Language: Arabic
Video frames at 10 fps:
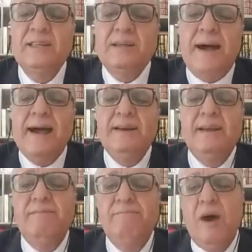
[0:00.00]
طبعا
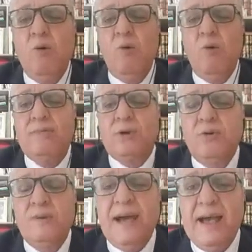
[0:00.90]
ما هو
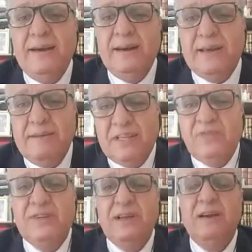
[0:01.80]
مطلوب الان كما
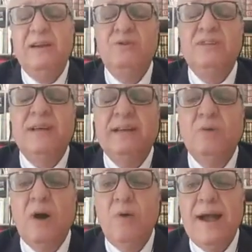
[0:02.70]
تفضل الاستاذ
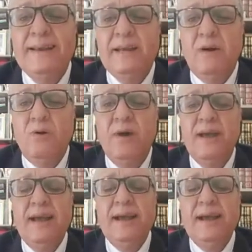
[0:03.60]
وهو انه